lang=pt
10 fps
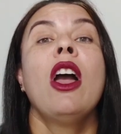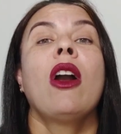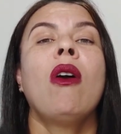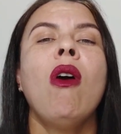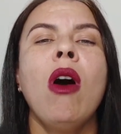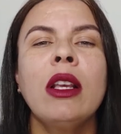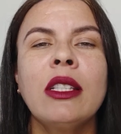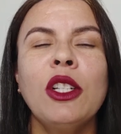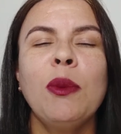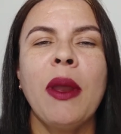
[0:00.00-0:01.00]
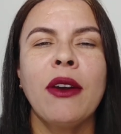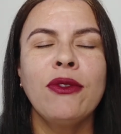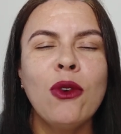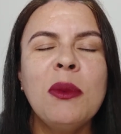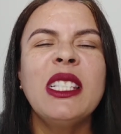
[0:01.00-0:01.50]
Gosta de
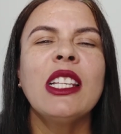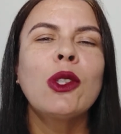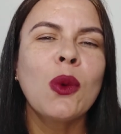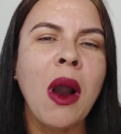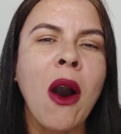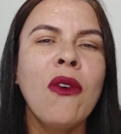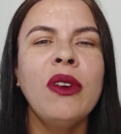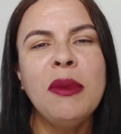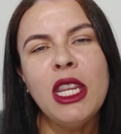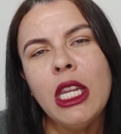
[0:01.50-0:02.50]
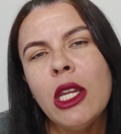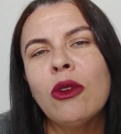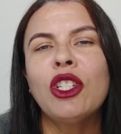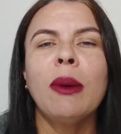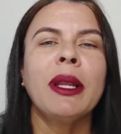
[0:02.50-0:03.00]
perfume sensual
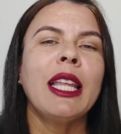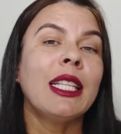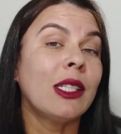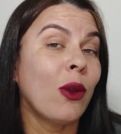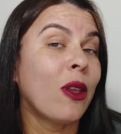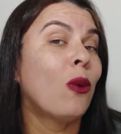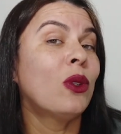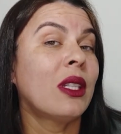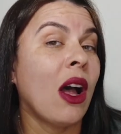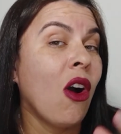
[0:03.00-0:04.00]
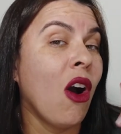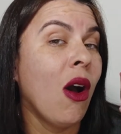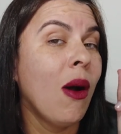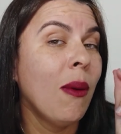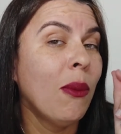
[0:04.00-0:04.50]
feminino que chama atenção e que custa
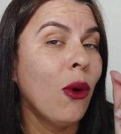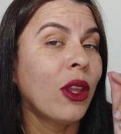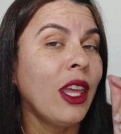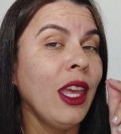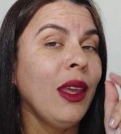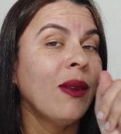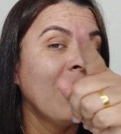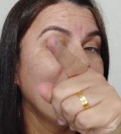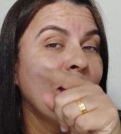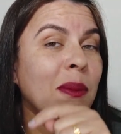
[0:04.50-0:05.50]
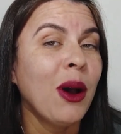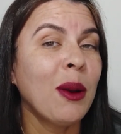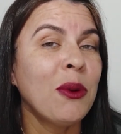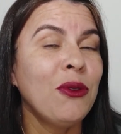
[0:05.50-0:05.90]
ó pouquinho? Bora pro